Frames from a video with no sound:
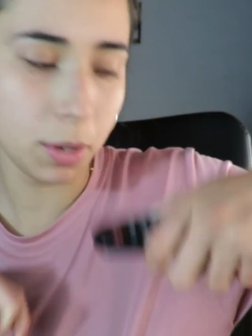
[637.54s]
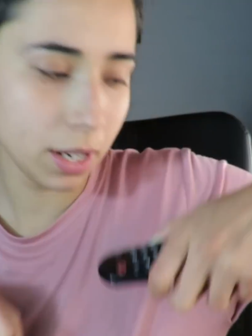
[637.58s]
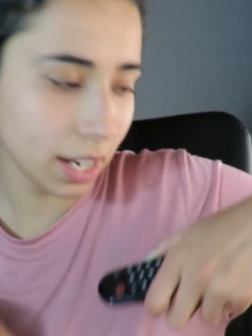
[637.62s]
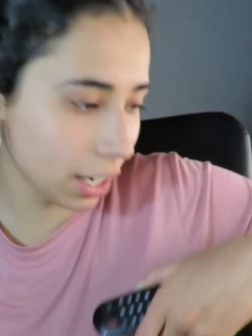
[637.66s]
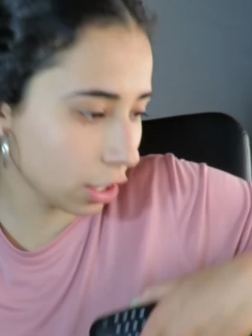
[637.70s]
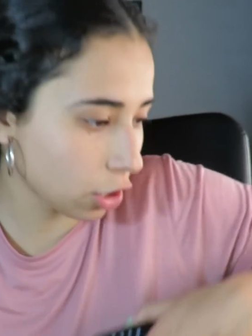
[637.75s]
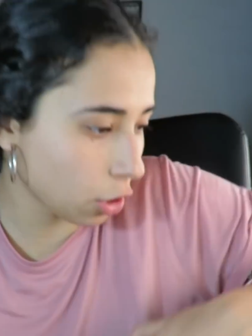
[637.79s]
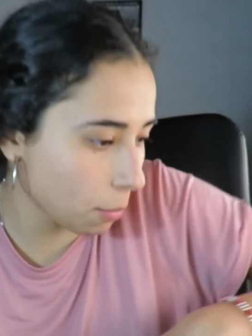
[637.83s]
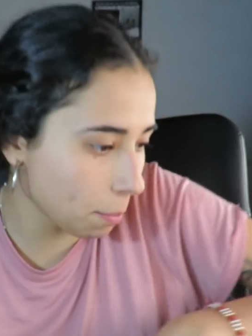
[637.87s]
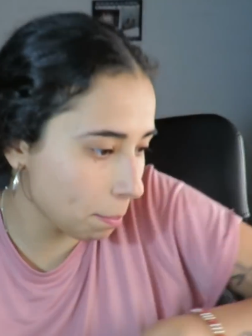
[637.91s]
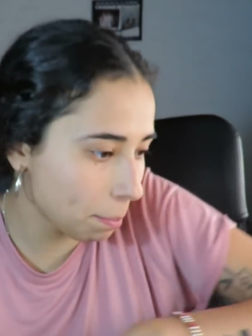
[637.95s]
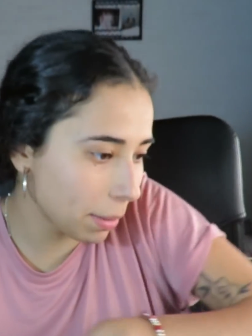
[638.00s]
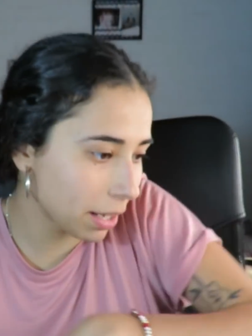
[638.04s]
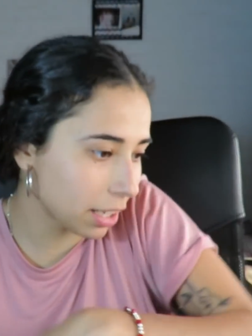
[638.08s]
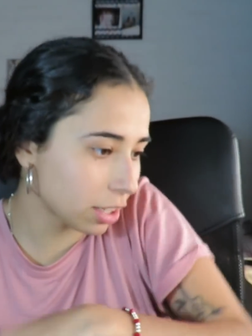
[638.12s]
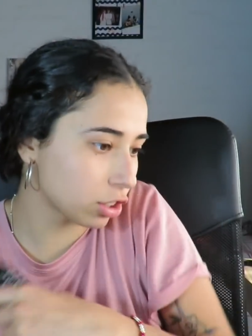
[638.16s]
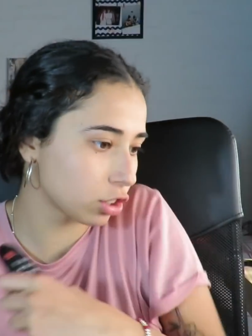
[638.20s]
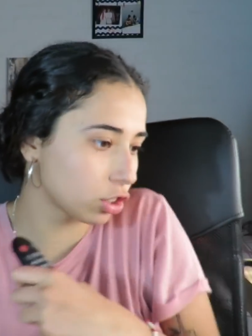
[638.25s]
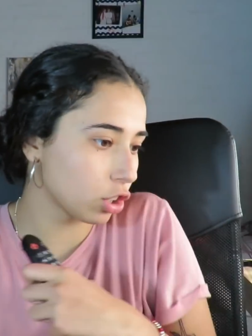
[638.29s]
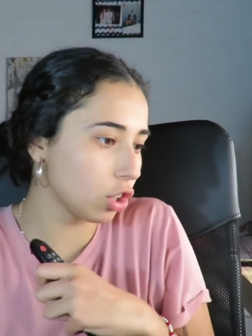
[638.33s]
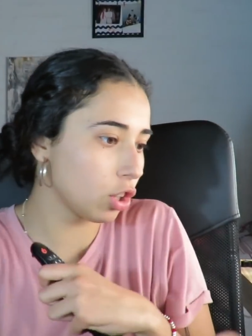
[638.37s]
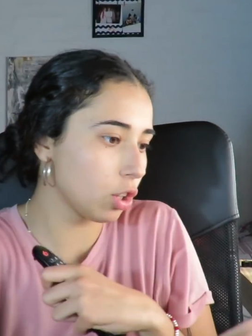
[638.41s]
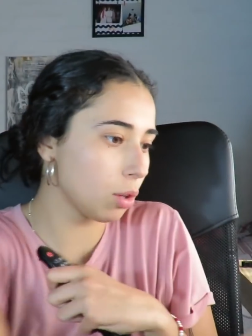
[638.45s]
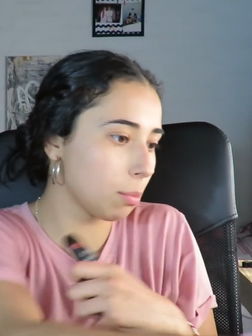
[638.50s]
voy a
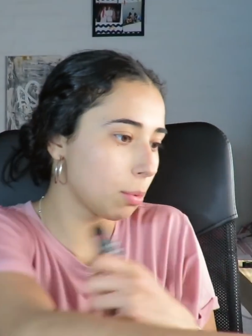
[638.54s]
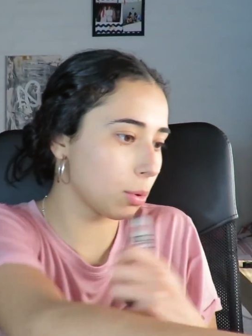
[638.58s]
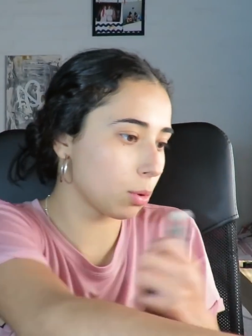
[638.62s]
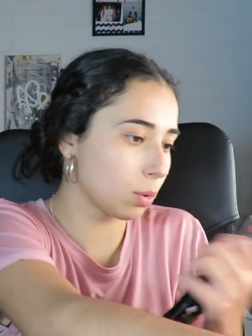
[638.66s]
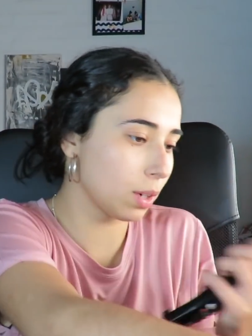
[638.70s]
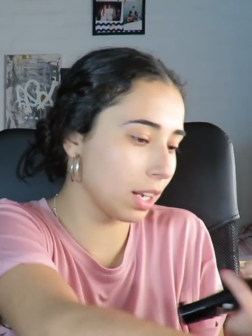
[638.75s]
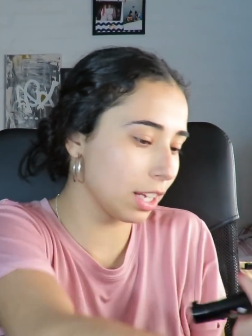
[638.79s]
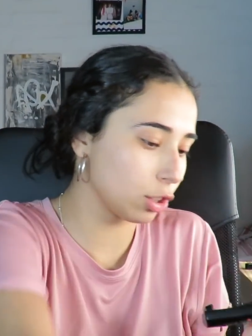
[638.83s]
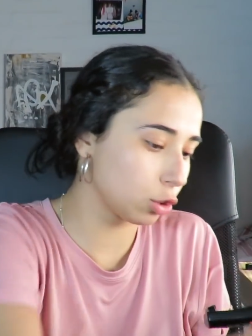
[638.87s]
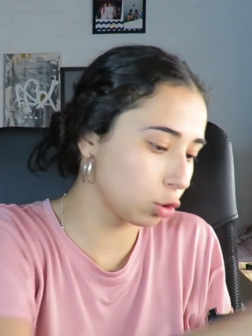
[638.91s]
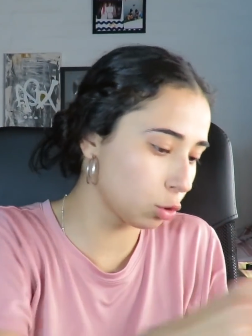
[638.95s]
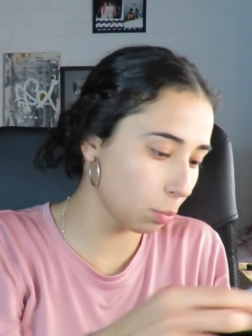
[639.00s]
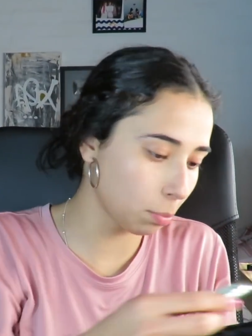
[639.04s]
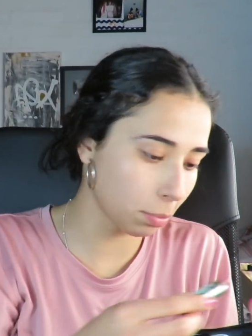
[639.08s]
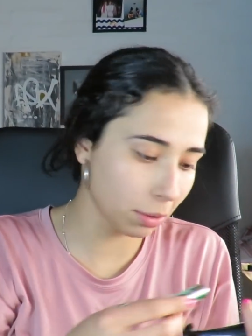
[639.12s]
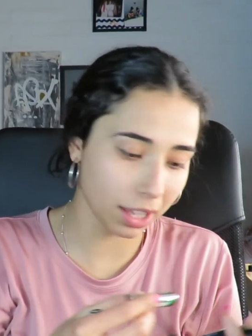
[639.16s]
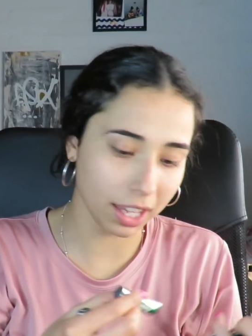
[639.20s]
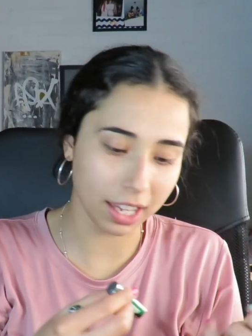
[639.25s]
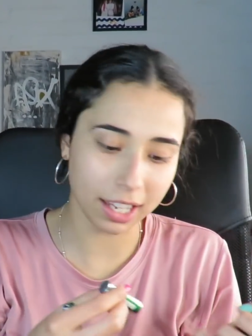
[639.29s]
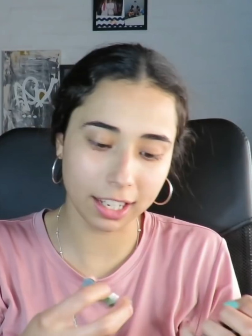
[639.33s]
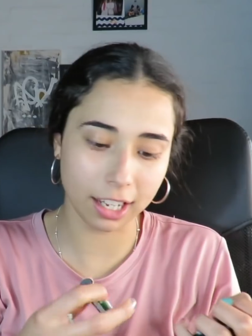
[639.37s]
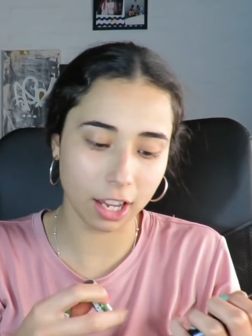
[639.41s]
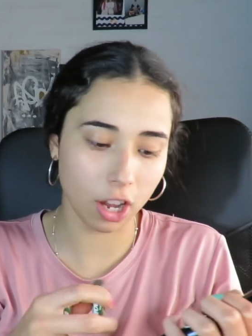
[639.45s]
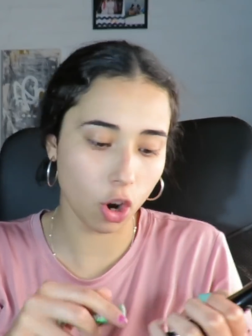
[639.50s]
romper todo por una
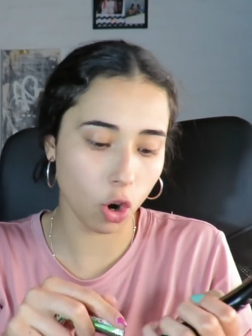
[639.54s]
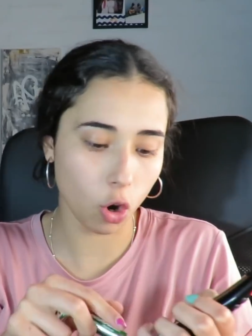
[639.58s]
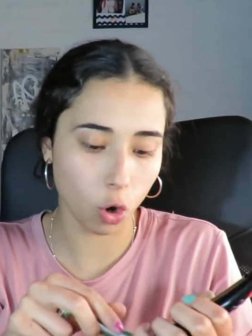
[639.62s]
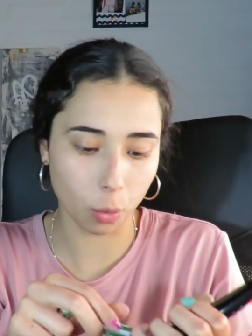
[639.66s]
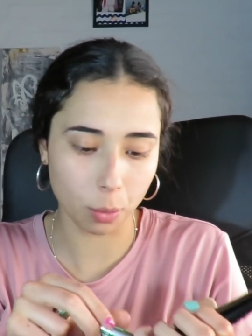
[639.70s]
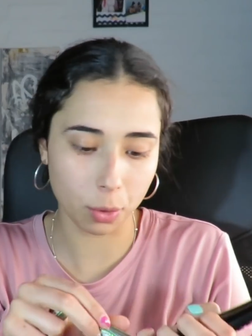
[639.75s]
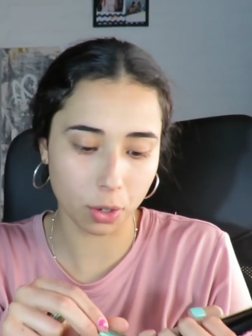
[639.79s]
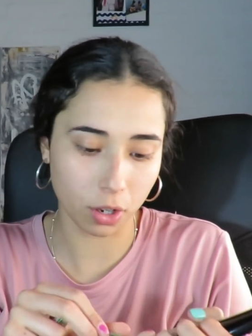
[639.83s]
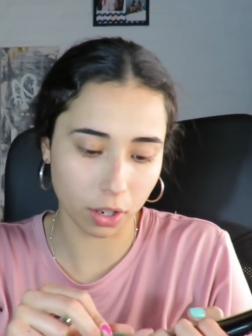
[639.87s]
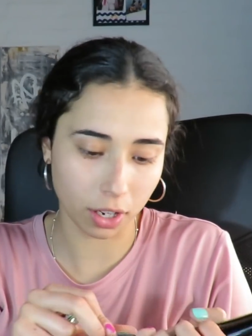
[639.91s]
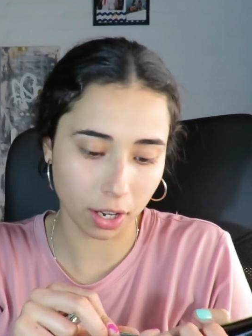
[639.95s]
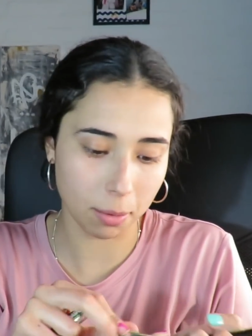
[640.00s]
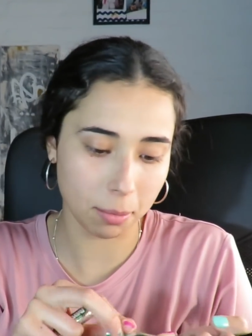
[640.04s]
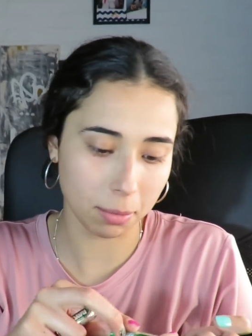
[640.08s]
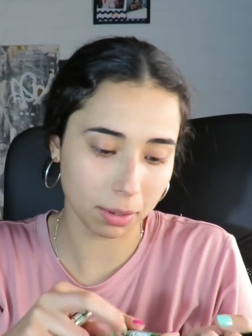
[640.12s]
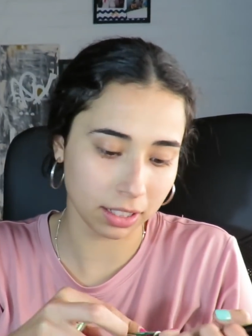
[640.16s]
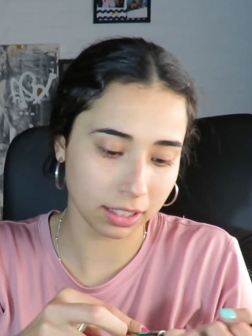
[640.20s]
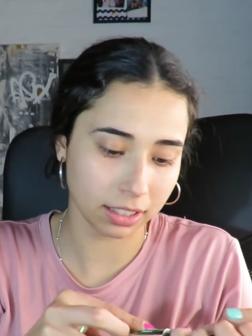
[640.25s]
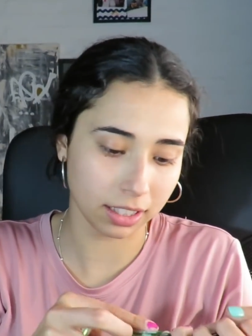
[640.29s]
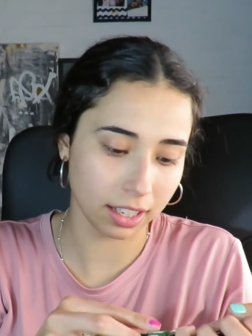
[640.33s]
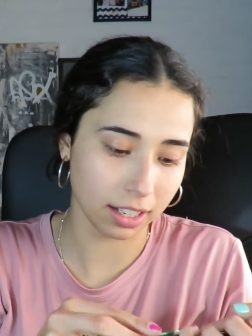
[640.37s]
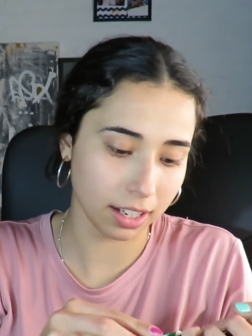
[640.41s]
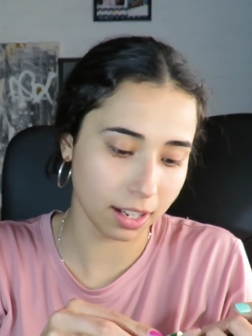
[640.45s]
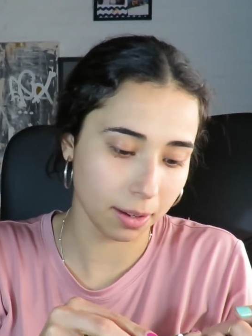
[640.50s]
estupidez que es obvio que es
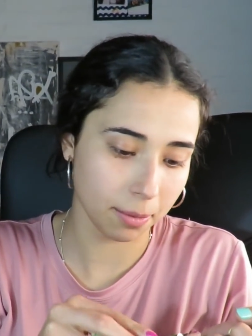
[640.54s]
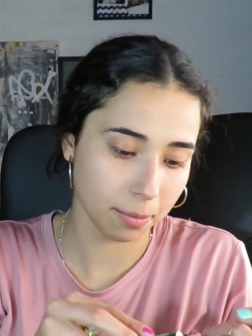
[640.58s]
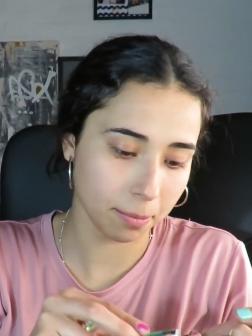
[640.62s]
mentira.